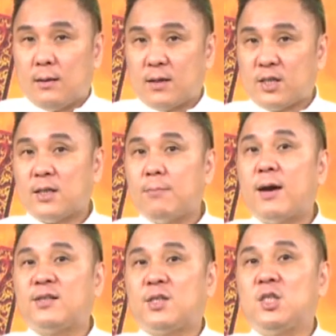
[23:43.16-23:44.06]
那现在
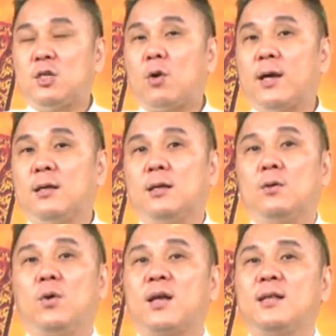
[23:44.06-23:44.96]
卖十几块的
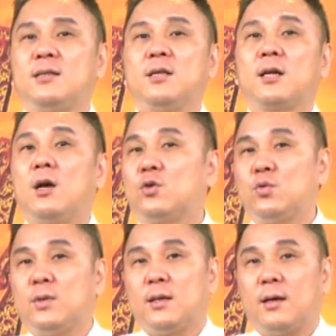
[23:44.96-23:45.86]
人，我可以直接告
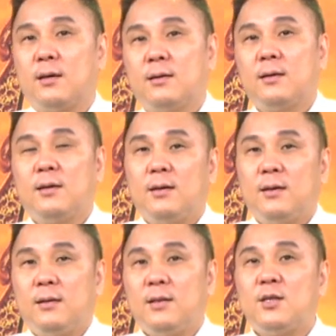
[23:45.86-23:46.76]
诉你啊，
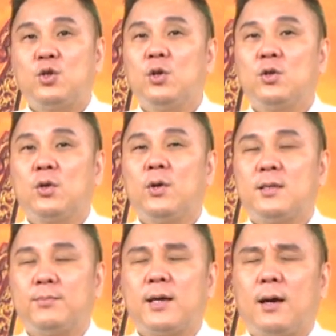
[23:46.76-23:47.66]
你最后就会
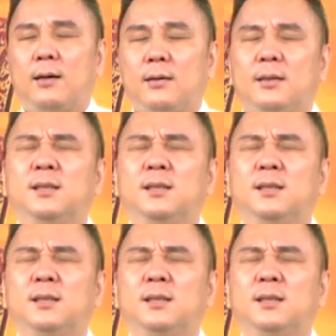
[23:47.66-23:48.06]
怎么样？